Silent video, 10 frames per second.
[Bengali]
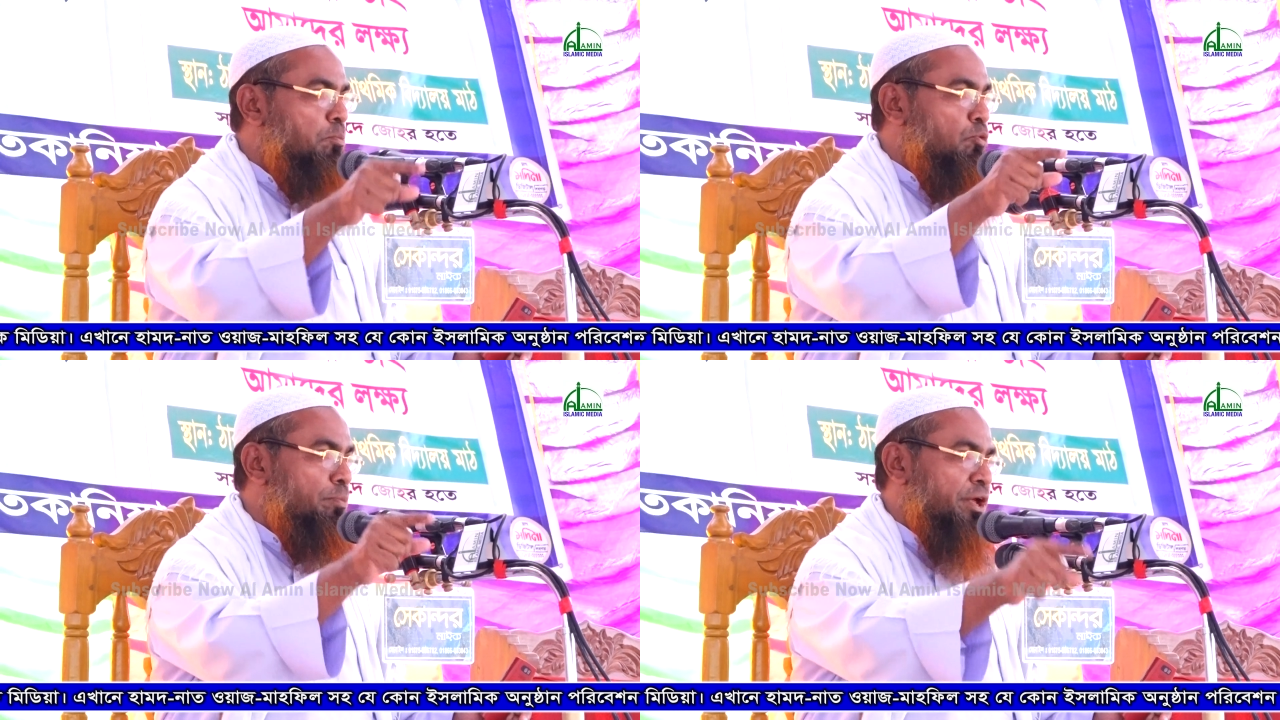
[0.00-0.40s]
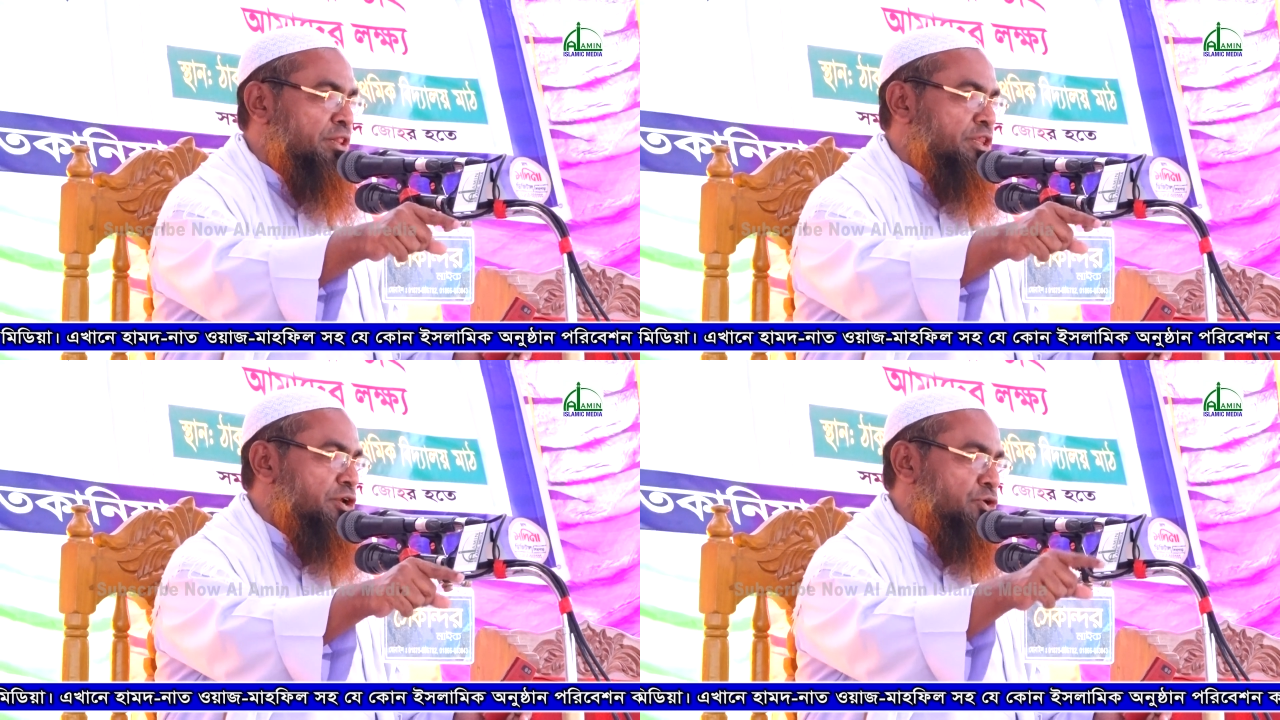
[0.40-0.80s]

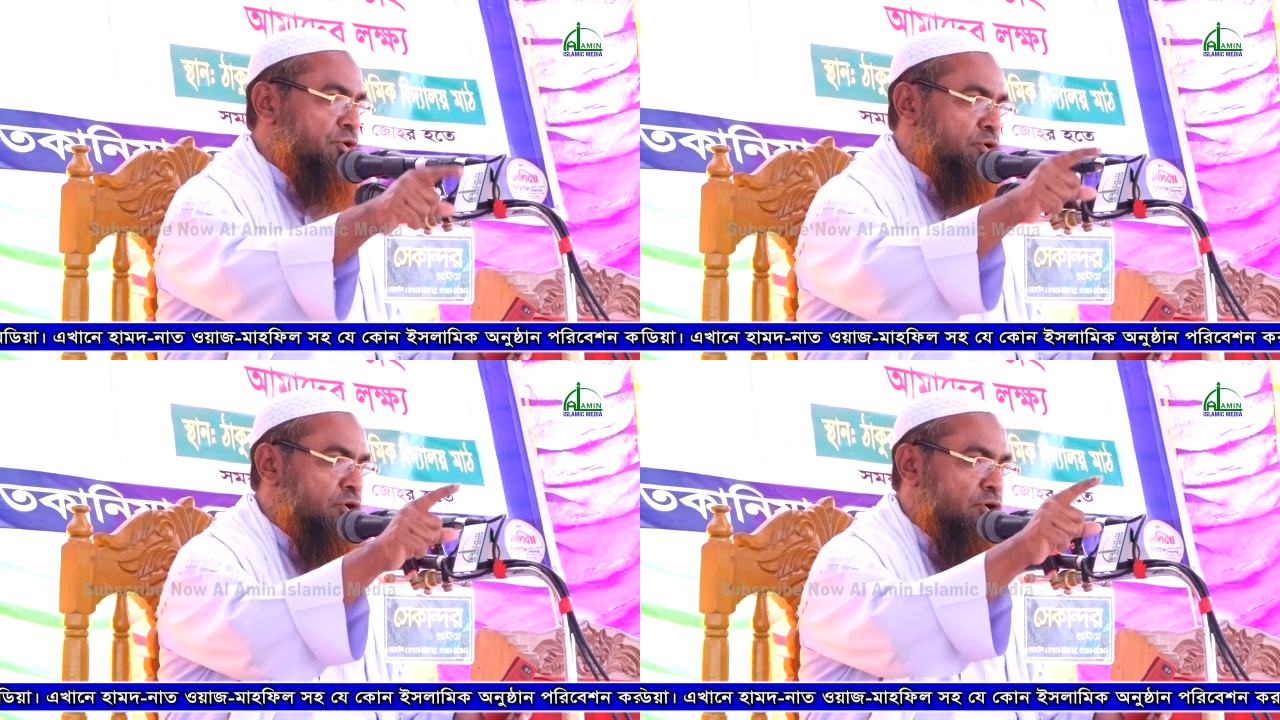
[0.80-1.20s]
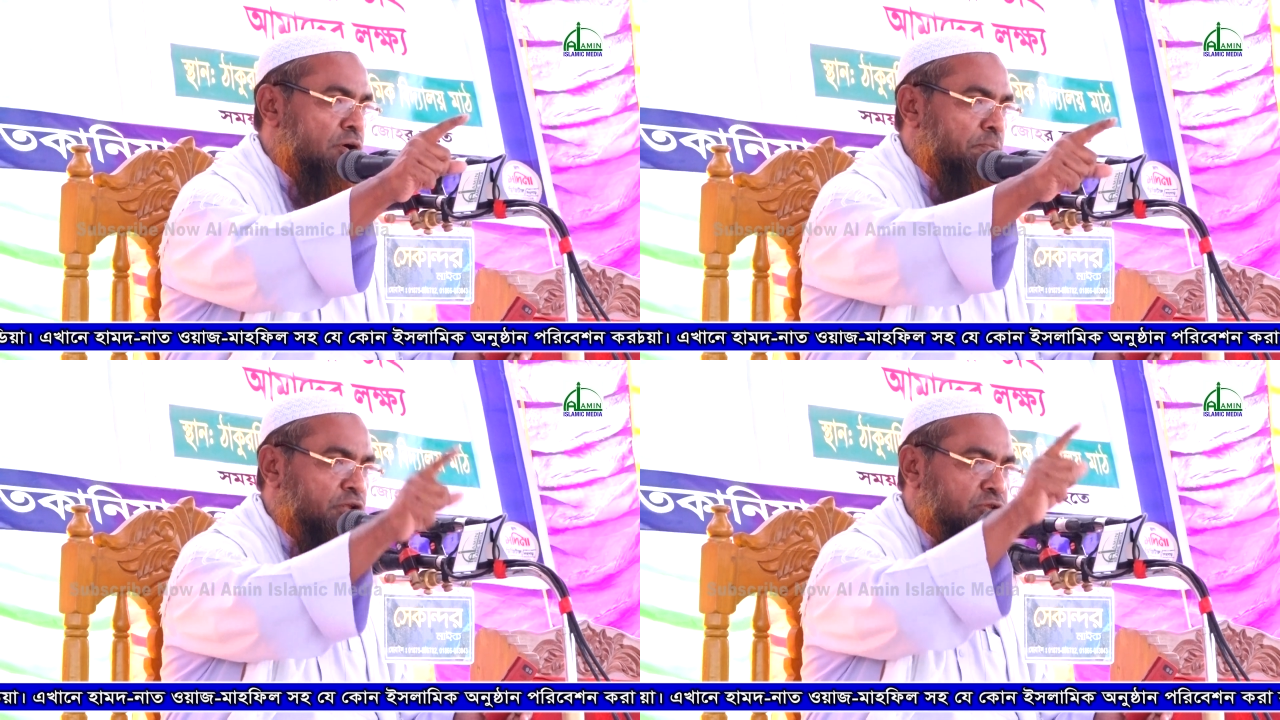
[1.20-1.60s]
মুমিনদের জন্য
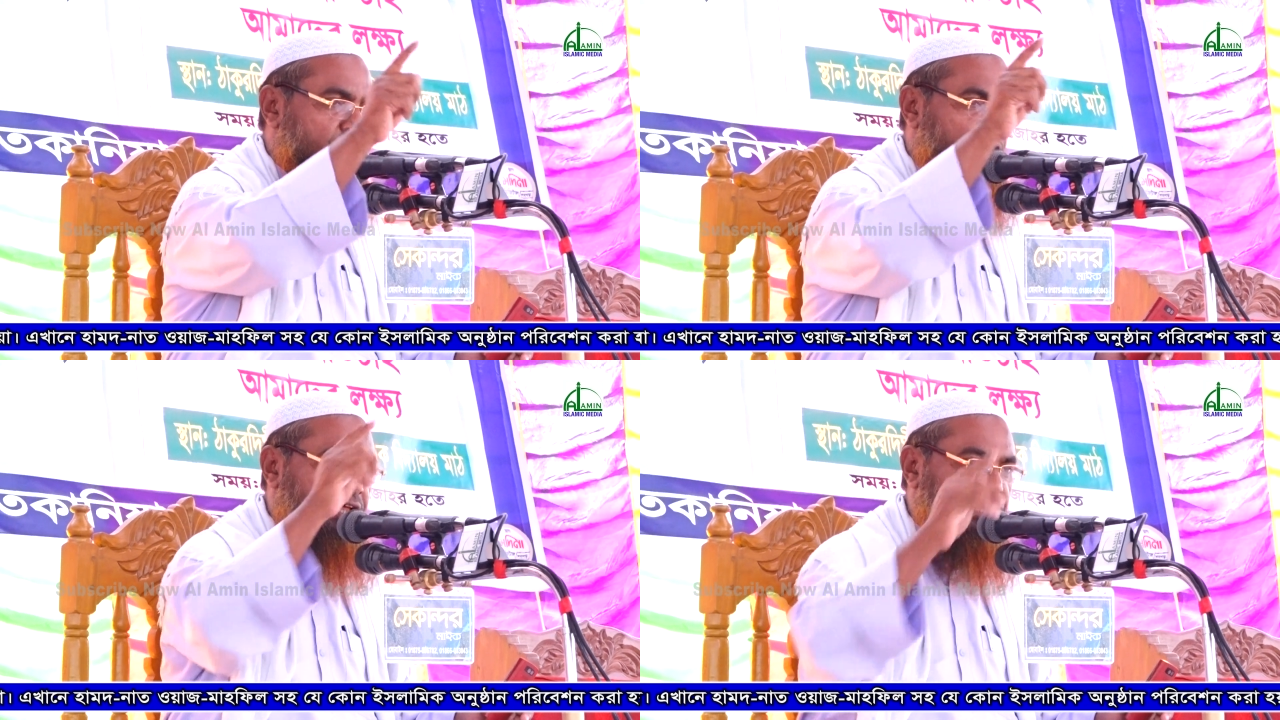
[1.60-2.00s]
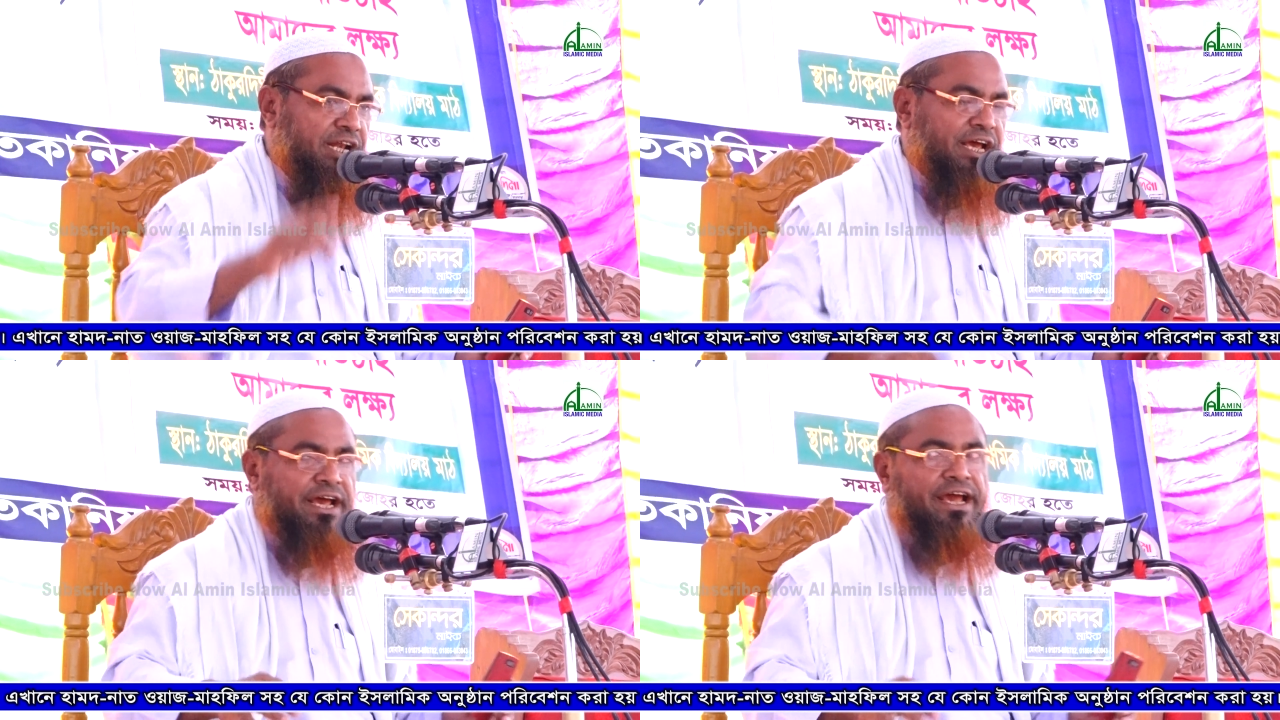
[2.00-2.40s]
রহমত করে দিলে